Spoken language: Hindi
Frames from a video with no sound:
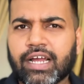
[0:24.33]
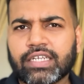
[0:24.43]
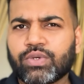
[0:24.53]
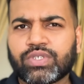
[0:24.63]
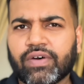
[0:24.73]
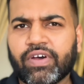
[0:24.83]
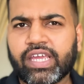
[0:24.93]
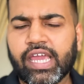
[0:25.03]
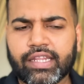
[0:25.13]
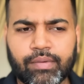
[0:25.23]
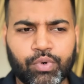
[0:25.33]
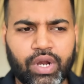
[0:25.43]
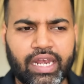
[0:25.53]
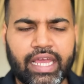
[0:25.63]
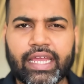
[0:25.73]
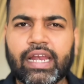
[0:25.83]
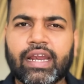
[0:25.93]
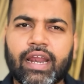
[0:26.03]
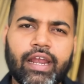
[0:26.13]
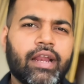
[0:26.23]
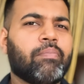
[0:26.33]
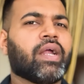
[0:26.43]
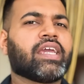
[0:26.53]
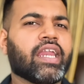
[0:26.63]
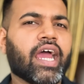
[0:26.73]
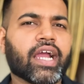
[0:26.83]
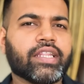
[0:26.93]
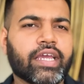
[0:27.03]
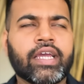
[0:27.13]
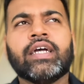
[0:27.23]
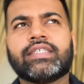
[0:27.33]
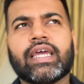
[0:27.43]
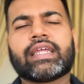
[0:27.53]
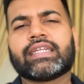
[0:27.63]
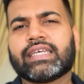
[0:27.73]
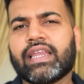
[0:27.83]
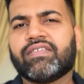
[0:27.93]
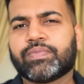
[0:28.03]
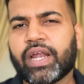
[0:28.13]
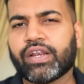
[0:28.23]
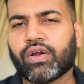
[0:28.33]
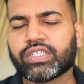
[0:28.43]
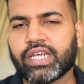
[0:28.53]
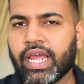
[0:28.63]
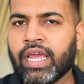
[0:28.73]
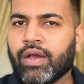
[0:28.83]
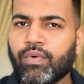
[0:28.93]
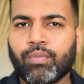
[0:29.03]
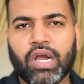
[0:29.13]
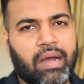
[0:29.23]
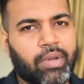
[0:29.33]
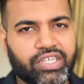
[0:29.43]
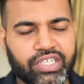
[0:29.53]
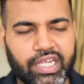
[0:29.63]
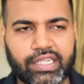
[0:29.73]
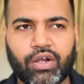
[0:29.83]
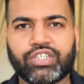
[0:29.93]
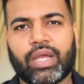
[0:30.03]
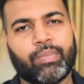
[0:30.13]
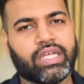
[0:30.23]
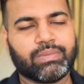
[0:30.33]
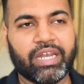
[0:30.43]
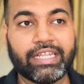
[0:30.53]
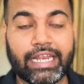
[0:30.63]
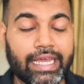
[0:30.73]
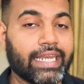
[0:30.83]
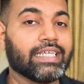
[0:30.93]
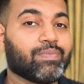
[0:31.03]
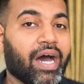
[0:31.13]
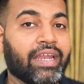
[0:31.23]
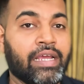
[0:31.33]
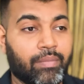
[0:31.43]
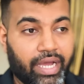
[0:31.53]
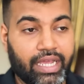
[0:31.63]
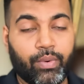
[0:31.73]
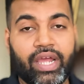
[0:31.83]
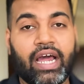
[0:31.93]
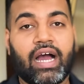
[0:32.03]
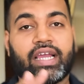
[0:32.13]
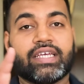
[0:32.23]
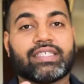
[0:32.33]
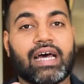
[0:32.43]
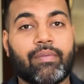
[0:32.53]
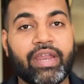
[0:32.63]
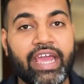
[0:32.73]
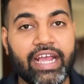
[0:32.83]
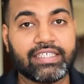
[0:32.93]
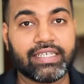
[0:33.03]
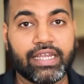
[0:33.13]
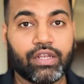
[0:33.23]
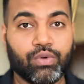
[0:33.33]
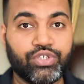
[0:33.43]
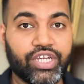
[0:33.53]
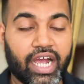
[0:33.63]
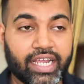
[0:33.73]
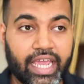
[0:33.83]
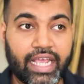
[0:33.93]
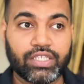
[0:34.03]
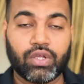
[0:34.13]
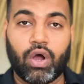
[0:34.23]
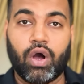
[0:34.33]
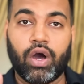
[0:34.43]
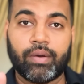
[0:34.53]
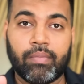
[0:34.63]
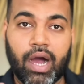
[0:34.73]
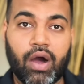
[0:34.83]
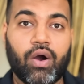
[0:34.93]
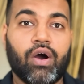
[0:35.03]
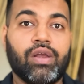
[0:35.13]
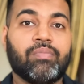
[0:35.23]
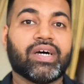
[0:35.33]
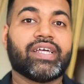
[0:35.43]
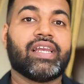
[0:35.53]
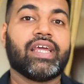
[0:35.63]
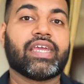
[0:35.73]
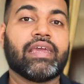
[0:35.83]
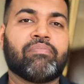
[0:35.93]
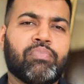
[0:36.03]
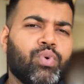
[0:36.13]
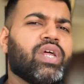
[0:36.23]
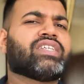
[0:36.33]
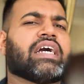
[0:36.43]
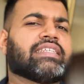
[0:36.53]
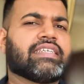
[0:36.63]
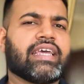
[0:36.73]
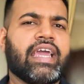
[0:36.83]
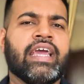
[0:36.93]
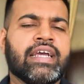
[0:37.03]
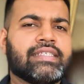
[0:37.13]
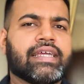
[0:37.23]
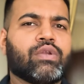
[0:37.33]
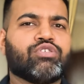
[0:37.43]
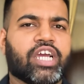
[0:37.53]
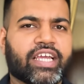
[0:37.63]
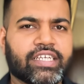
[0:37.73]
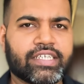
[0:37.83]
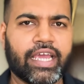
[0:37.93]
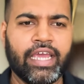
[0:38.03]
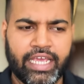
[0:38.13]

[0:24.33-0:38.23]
तक का तो सफर किया था पूरा लेकिन रनर अप बन के रह गए थे सिंह किट्सन ने पेट्रियोट्स ने वो मुकाबला जीता था और चैंपियंस बने थे लेकिन इस बार भाई ग्वेना के सामने है सेंट लूशिया किंग्स और माहौल बदलने के पूरे चांसेस हैं सेंट लूशिया किंग्स के